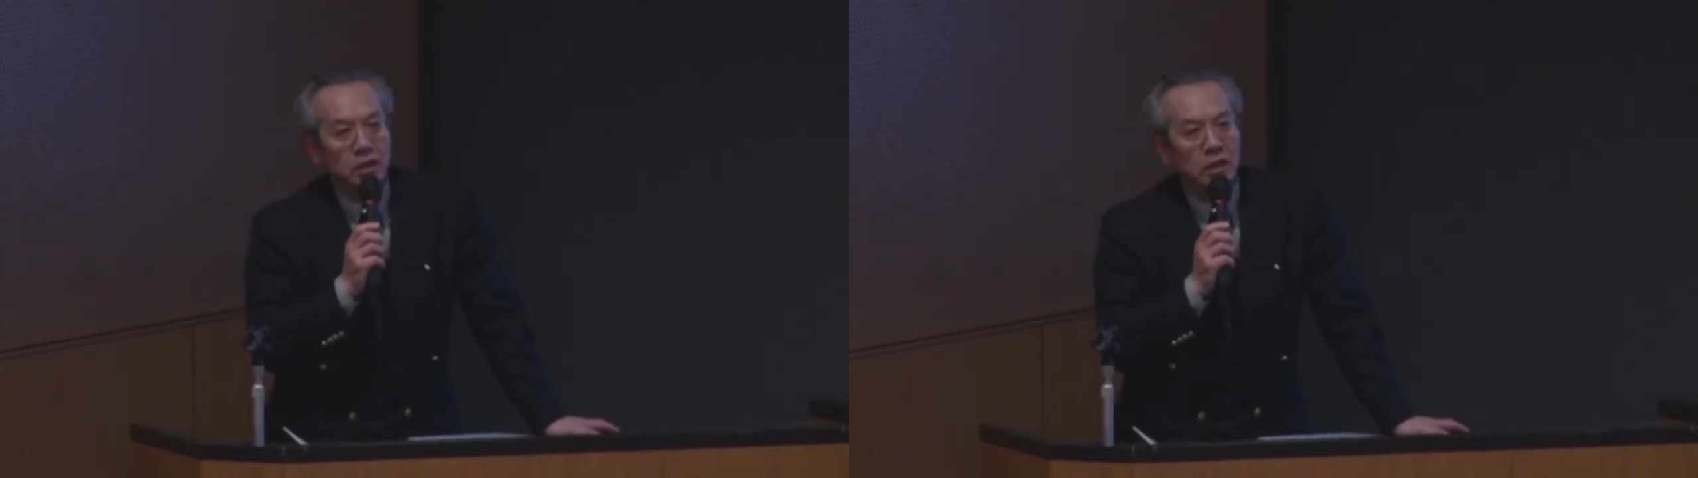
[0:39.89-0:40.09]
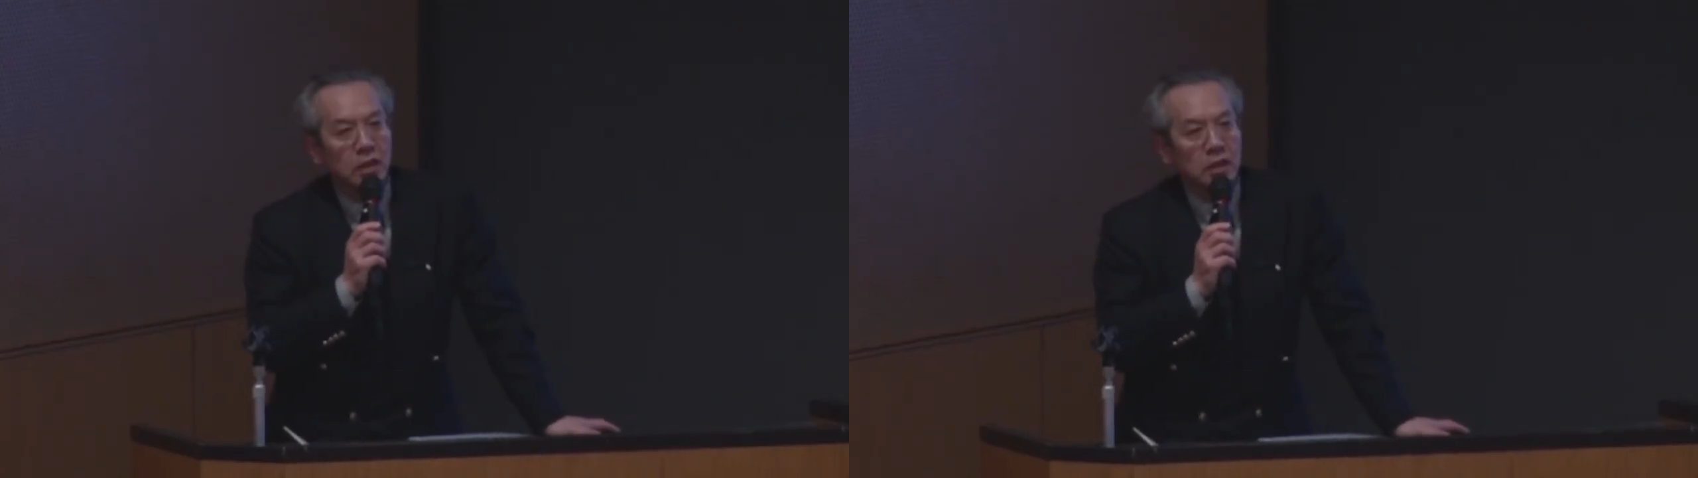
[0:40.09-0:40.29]

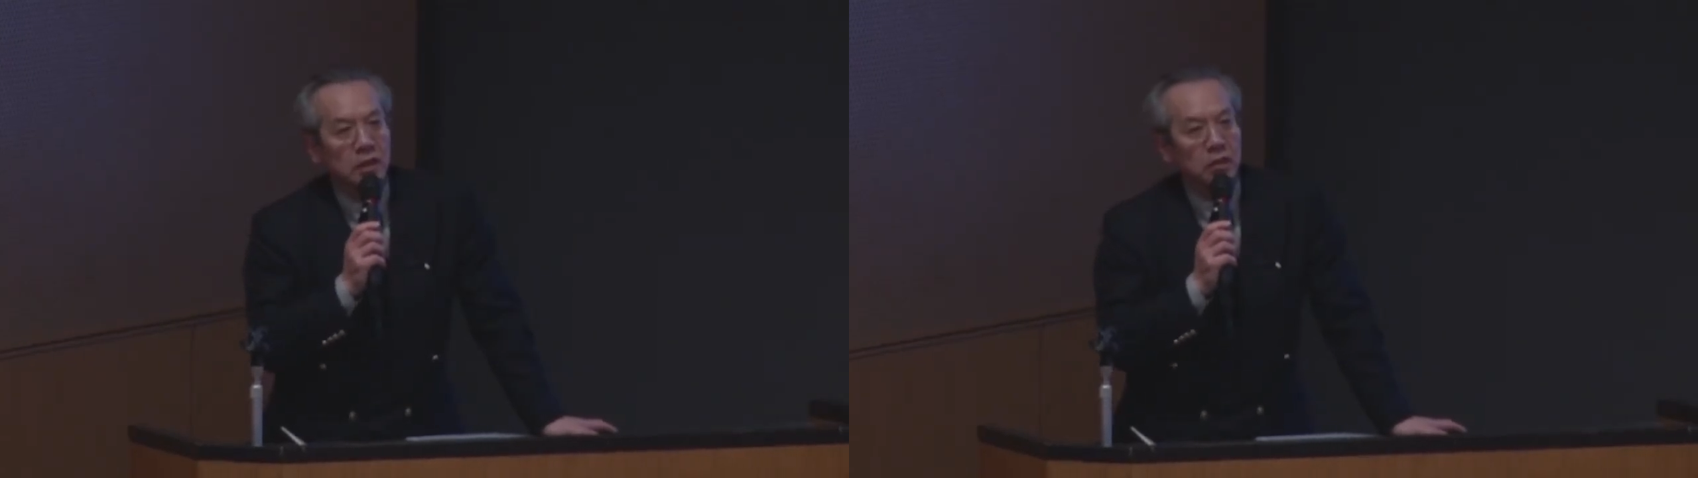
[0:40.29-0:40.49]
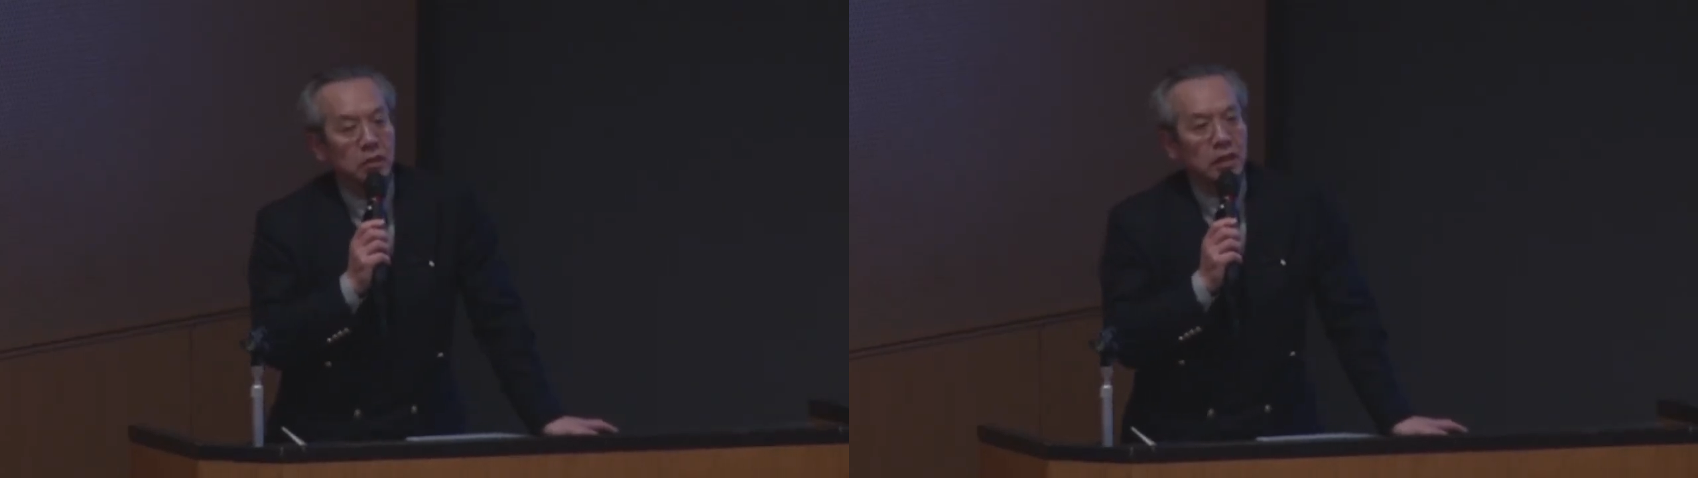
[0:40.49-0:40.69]

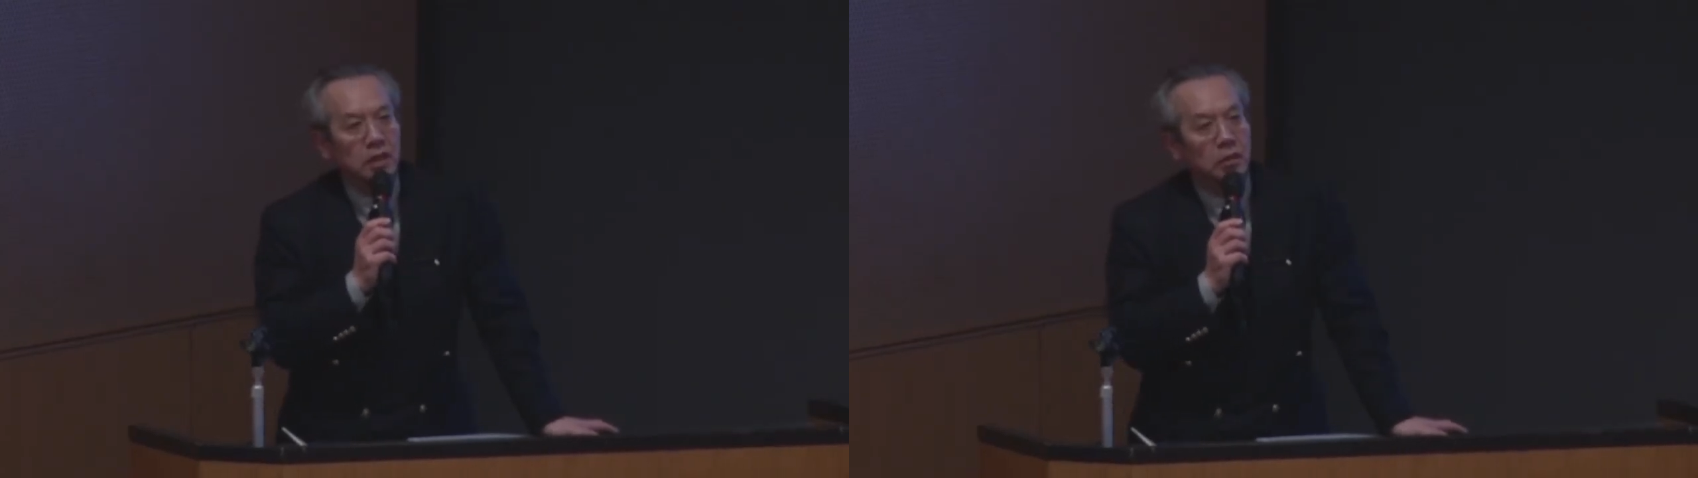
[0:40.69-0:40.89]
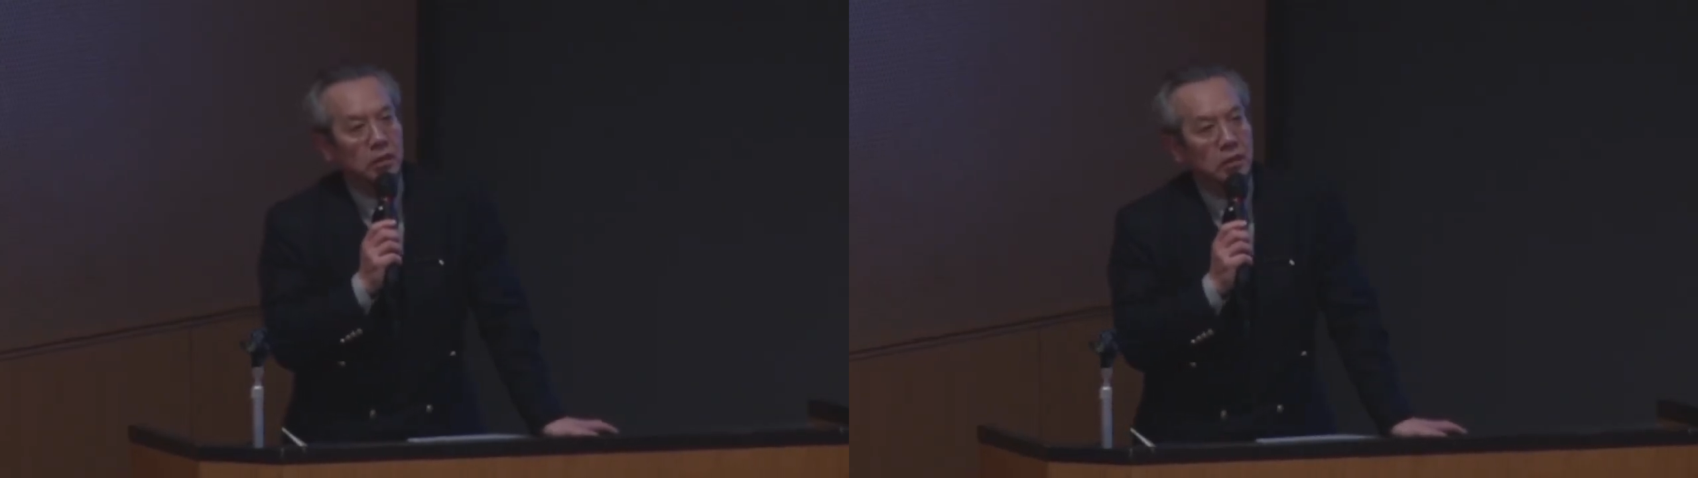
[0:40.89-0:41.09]
方々
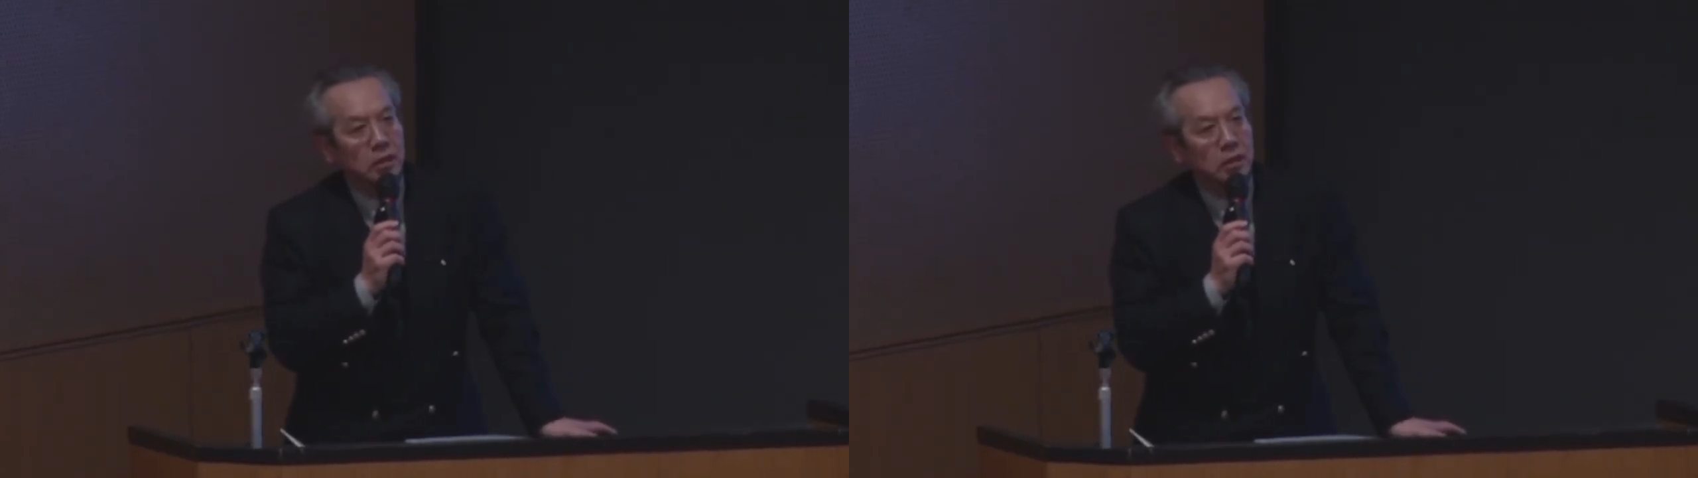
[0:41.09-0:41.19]
は